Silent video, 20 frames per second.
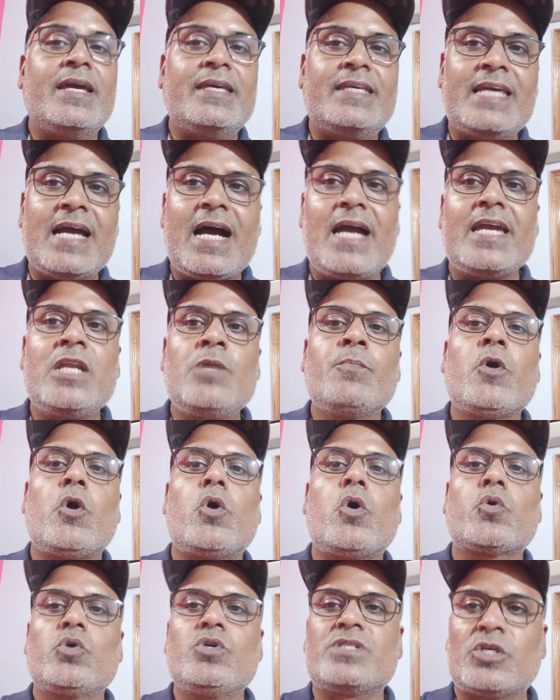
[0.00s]
या इनमें
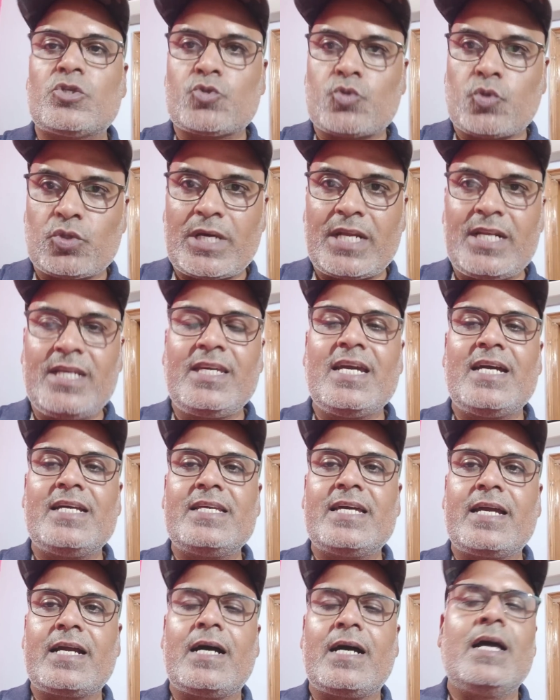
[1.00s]
और कोई संशोधन किया
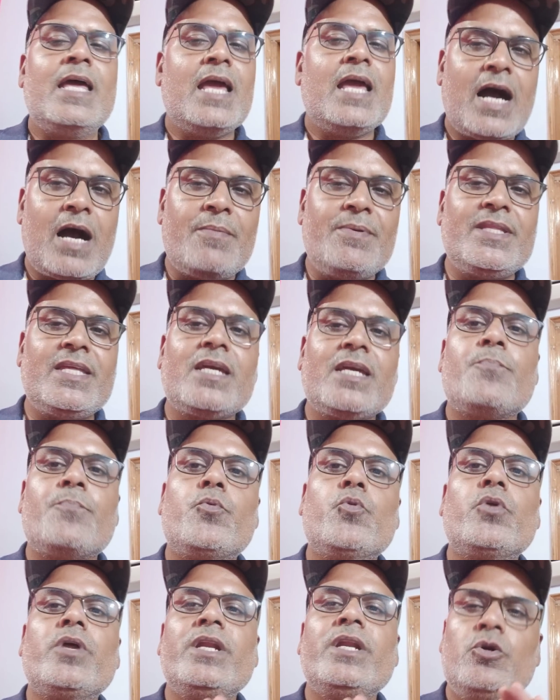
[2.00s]
जाएगा अभी देखिए
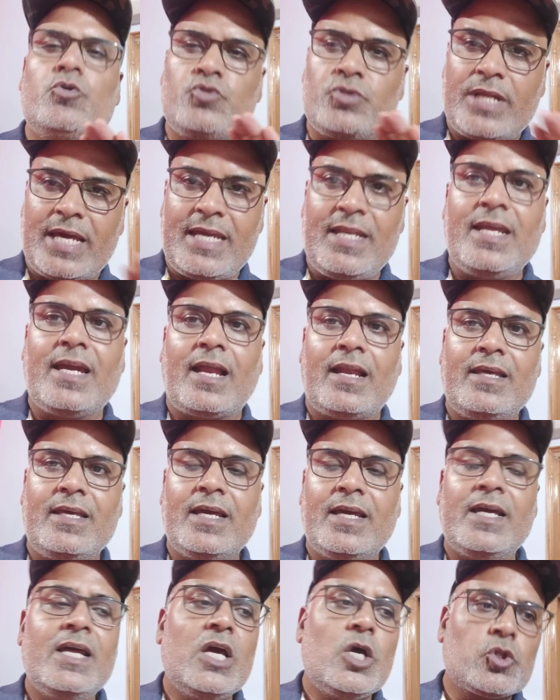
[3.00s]
पूरी न्यूज नहीं निकली
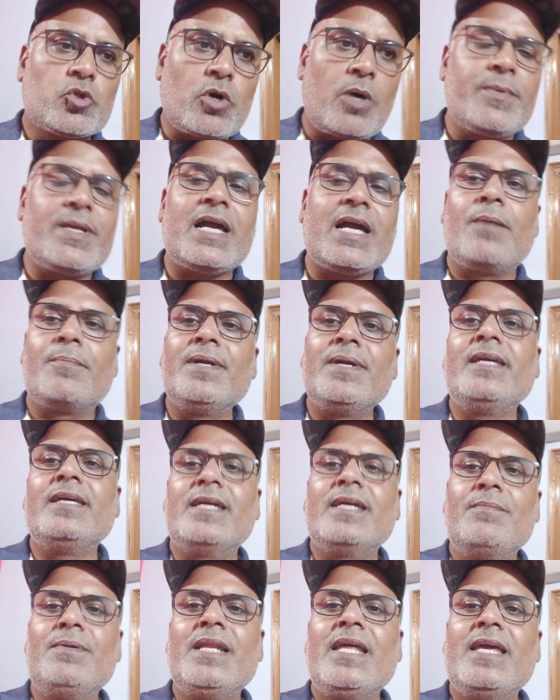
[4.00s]
है तो हम यहाँ भी
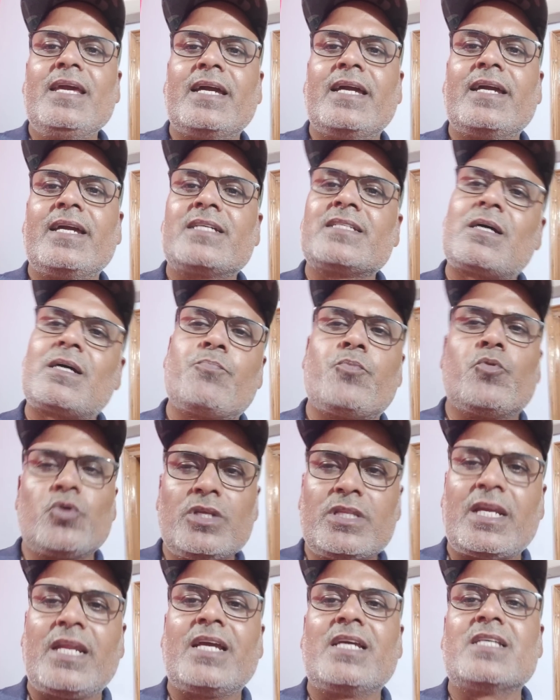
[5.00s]
ये भी नहीं कहेंगे कि साहब
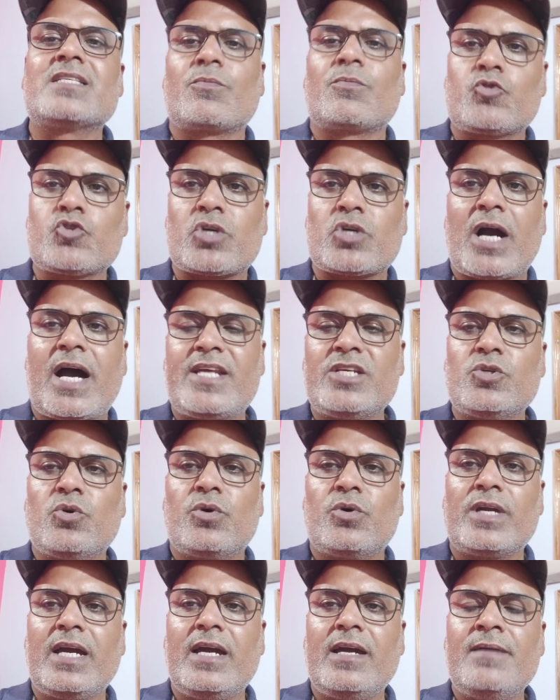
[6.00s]
पूरी तरीके से सब कुछ खारिज
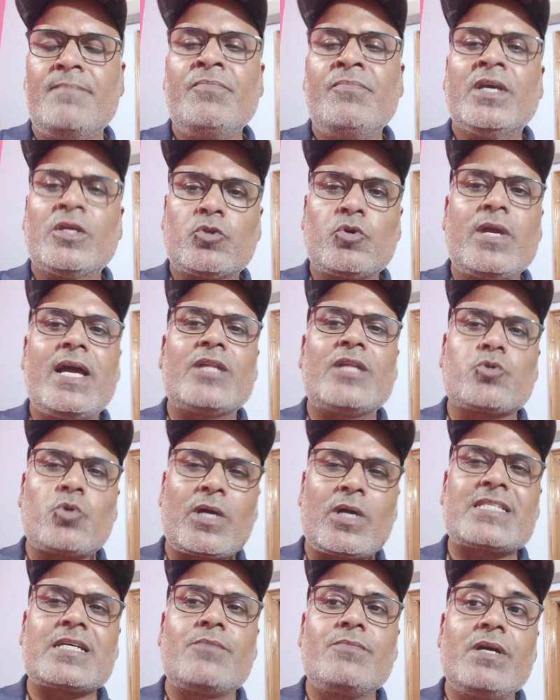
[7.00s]
हो गया है तो यहाँ
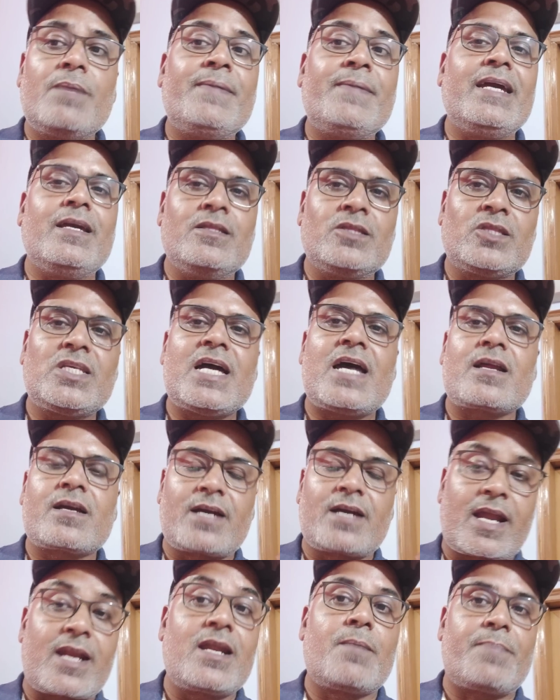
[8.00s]
थोड़ा सा भी हमें इंतजार
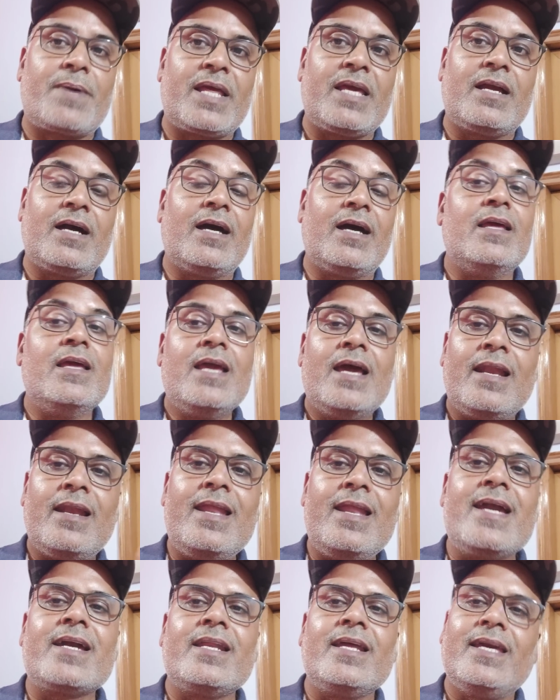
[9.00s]
करना पड़ेगा
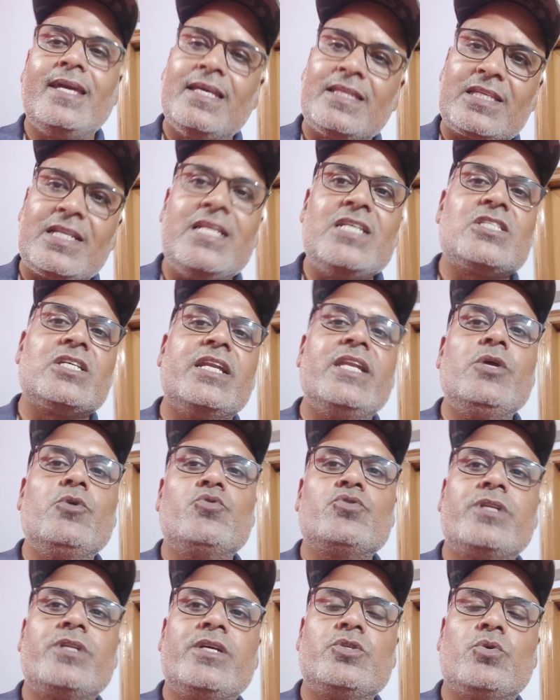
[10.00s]
लेकिन इतनी सी
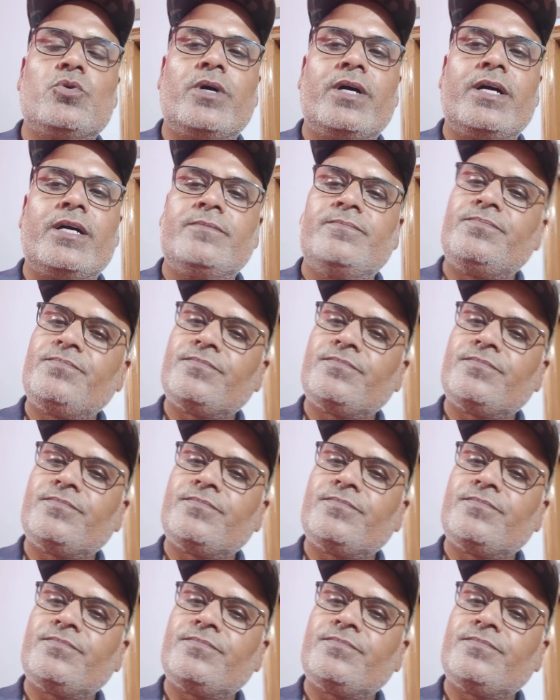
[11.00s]
न्यूज ने जो है